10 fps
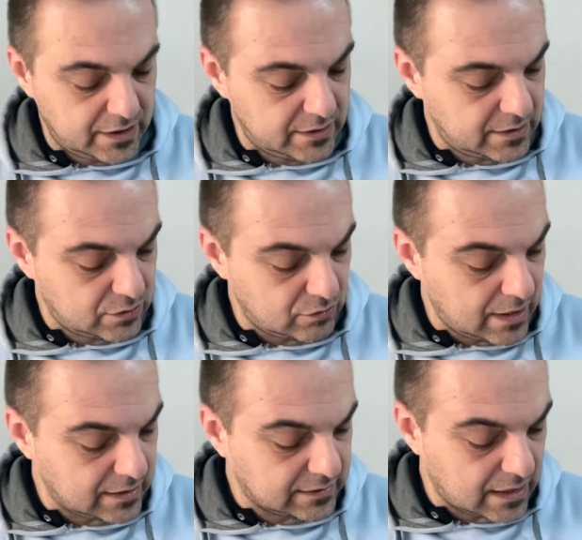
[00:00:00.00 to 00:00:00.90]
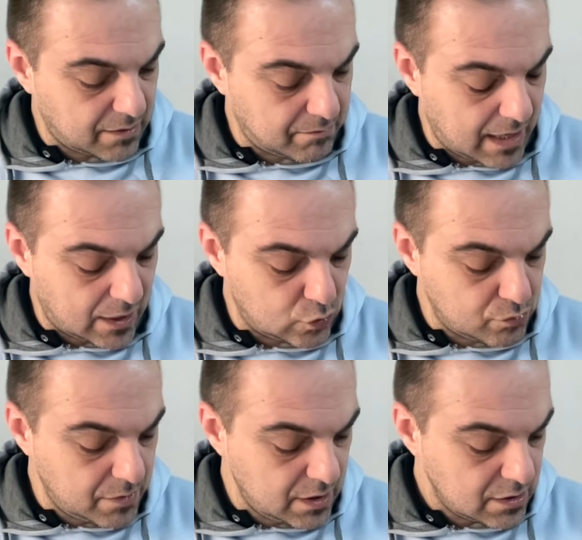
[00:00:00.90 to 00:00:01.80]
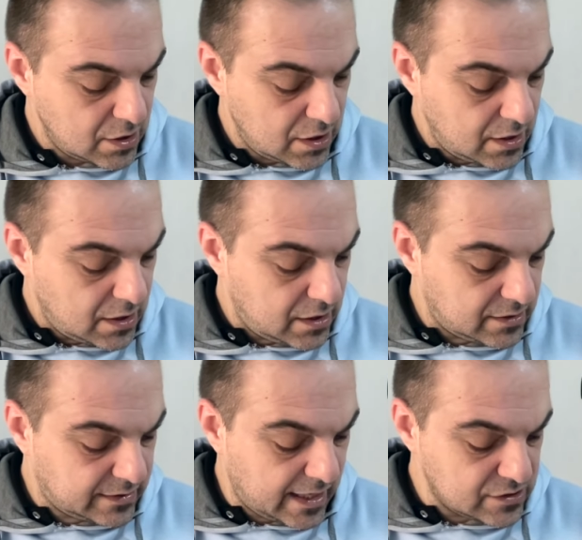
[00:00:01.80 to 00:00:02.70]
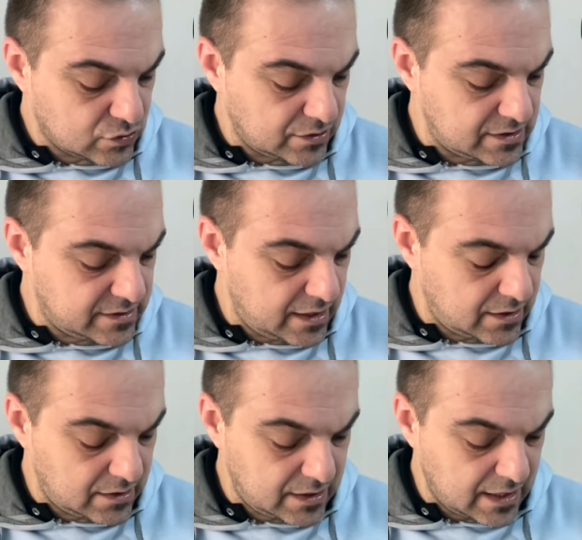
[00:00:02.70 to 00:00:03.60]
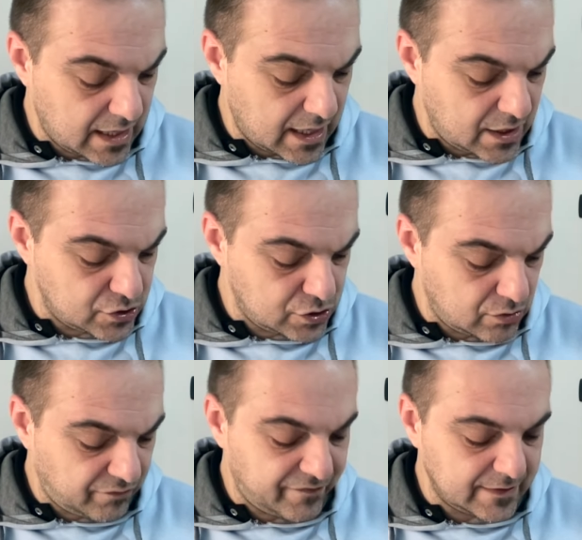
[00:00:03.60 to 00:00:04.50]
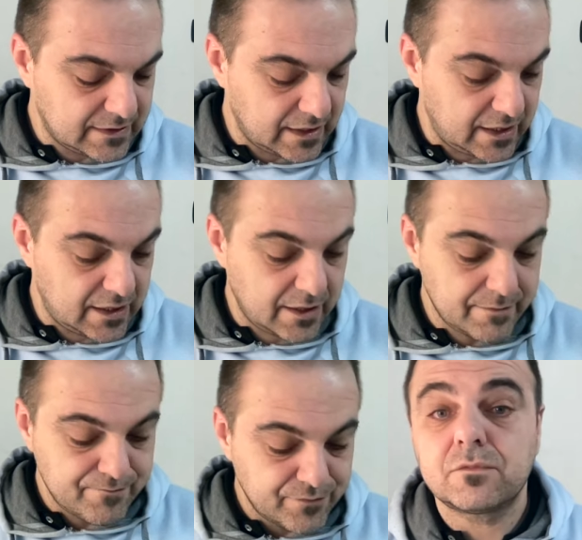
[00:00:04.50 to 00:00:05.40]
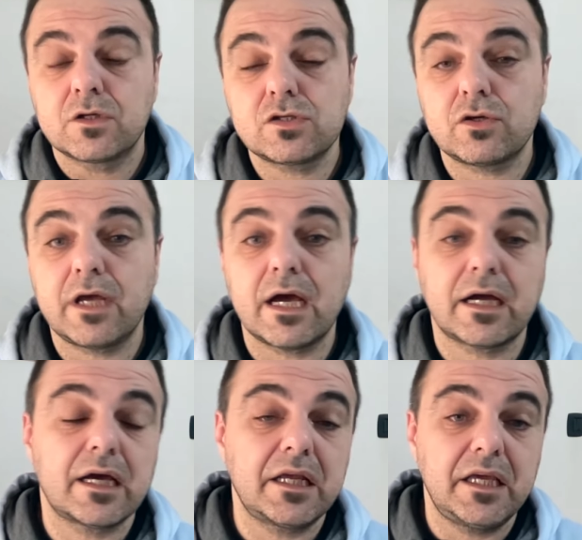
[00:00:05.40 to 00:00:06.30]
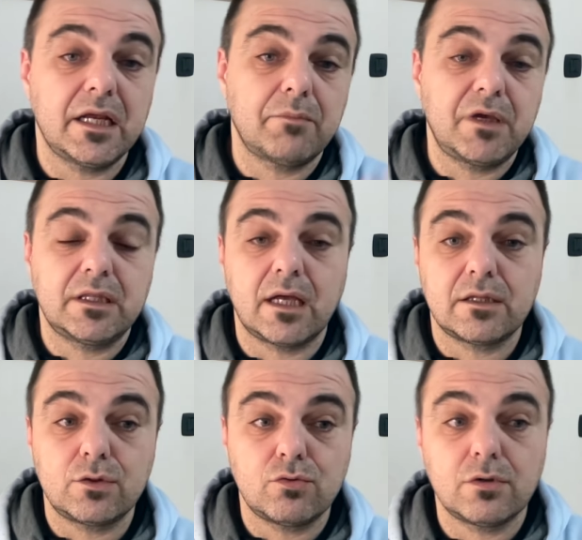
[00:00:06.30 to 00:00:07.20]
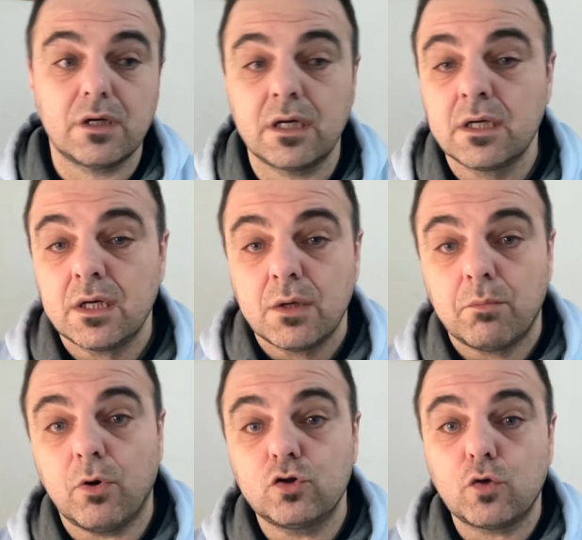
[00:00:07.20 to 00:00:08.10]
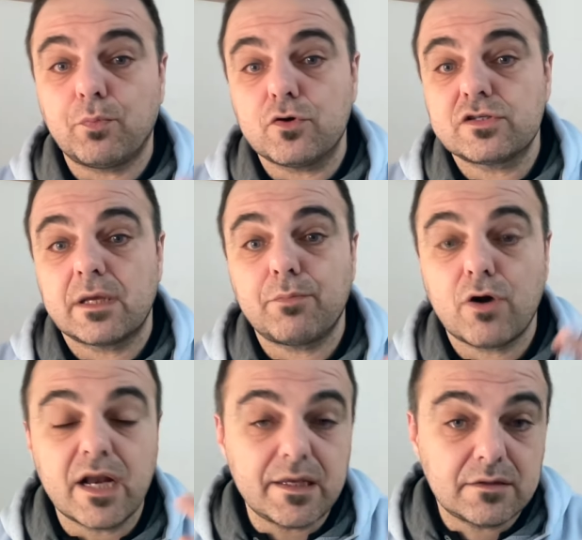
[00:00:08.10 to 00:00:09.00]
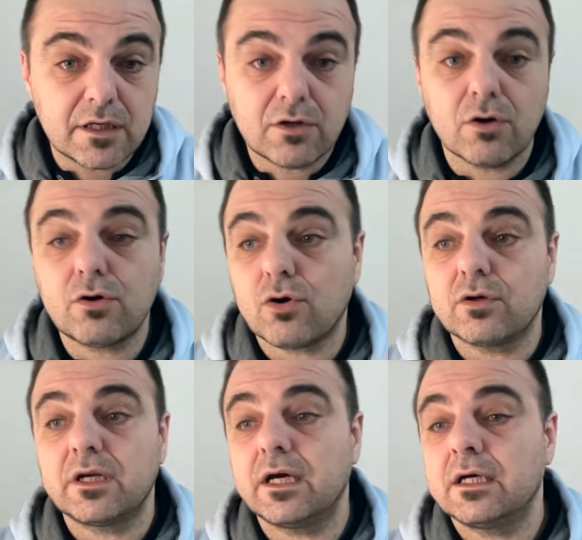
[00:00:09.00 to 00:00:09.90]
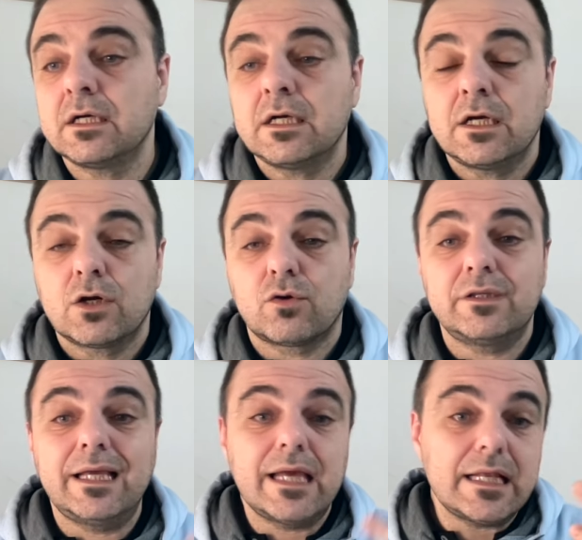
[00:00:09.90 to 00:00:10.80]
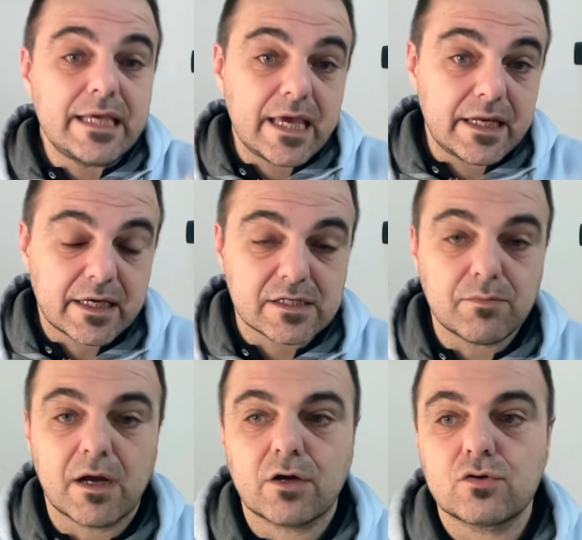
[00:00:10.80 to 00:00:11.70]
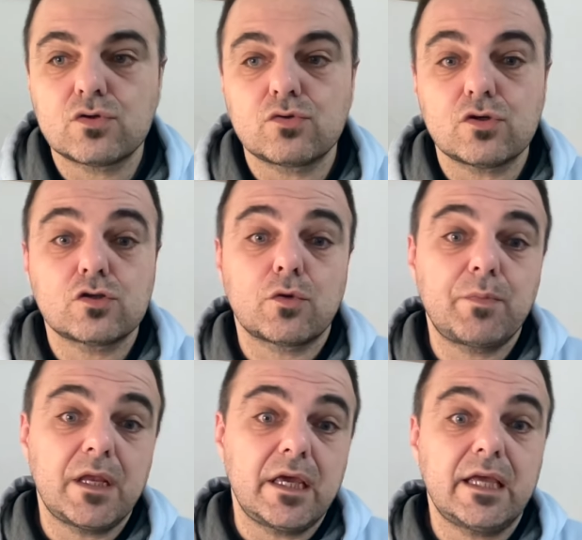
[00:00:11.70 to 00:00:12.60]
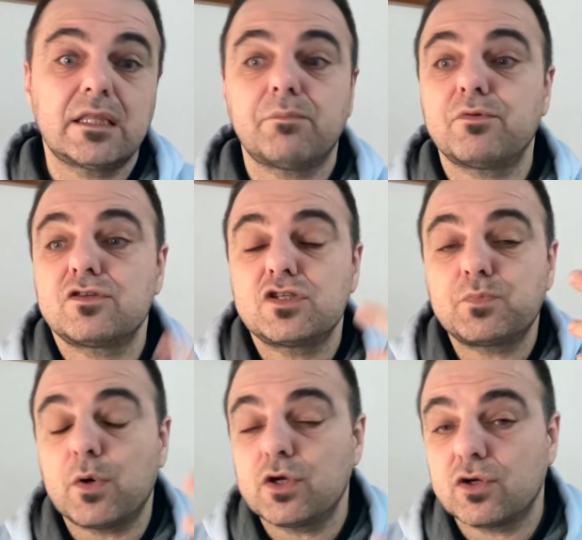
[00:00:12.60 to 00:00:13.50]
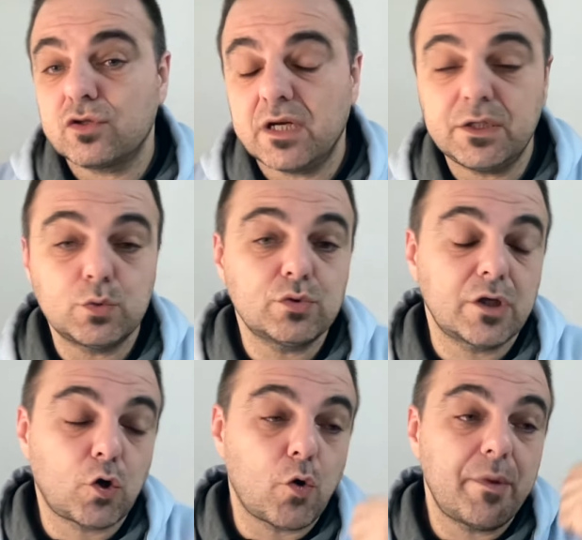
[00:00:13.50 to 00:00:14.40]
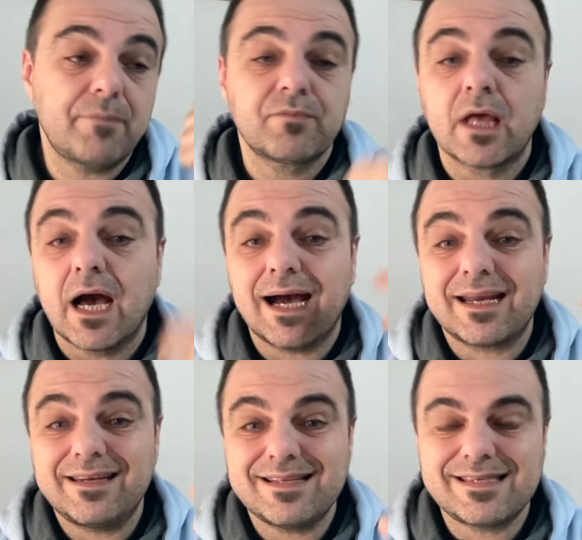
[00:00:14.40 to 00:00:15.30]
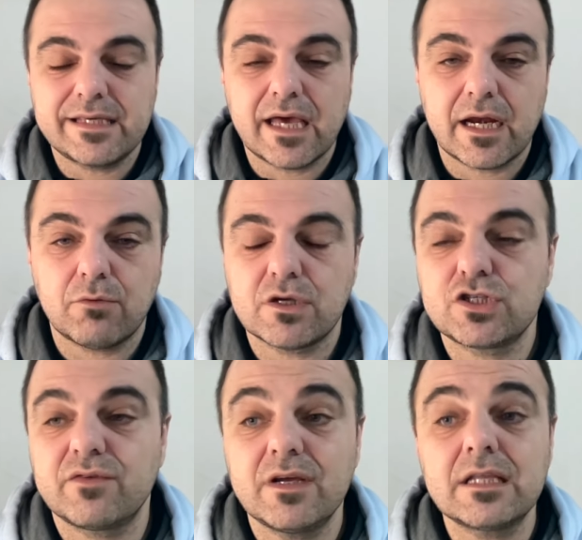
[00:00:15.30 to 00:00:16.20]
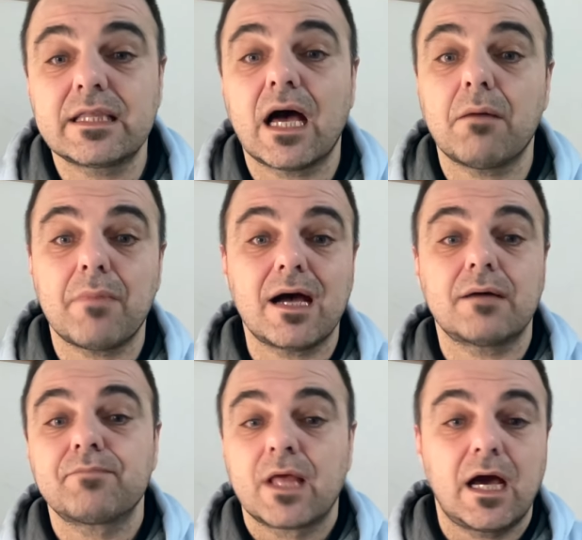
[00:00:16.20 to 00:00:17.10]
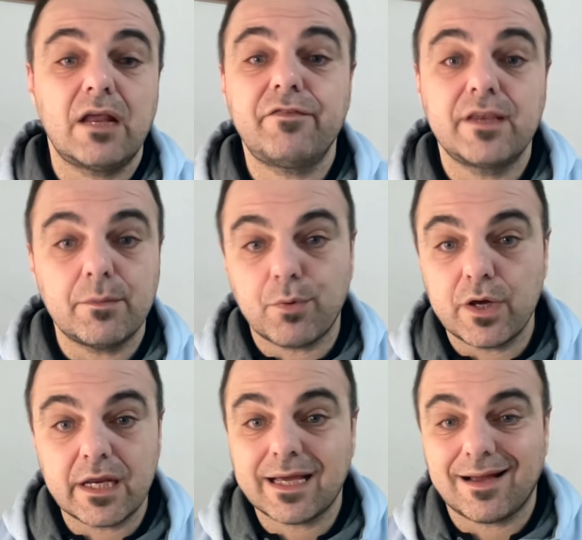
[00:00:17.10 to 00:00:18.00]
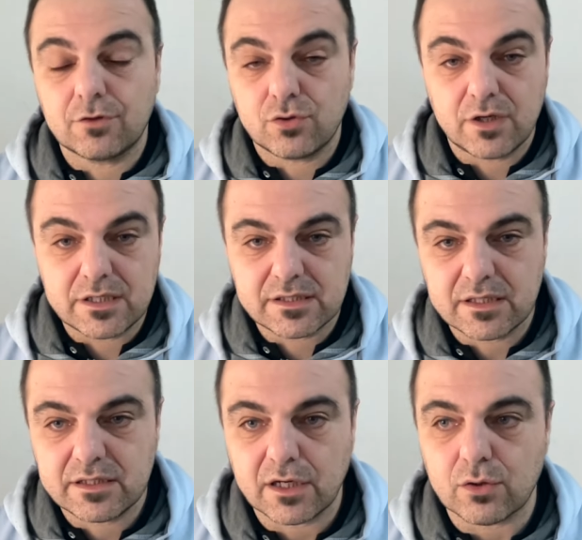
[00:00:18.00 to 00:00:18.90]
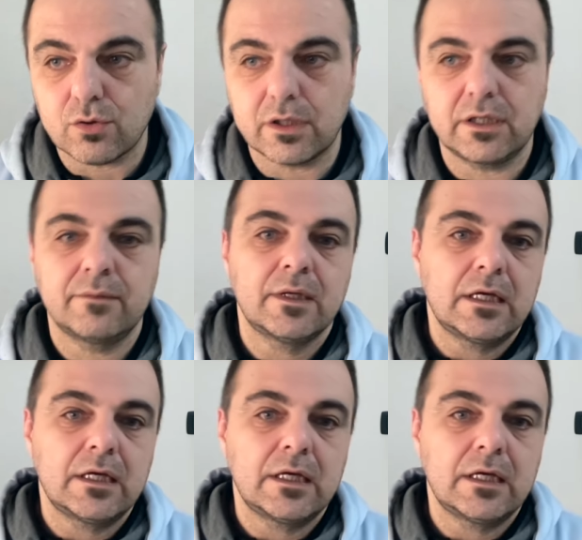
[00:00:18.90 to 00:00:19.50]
intitolata Malum, testo e disegni di Angelo Feltrin, una storia carina ambientata in un mondo post-apocalittico con con degli alieni che sbarcano sul nostro pianeta, poi si spogliano delle tute come a riniziare una civiltà, ma alla fine poi ricadono negli stessi errori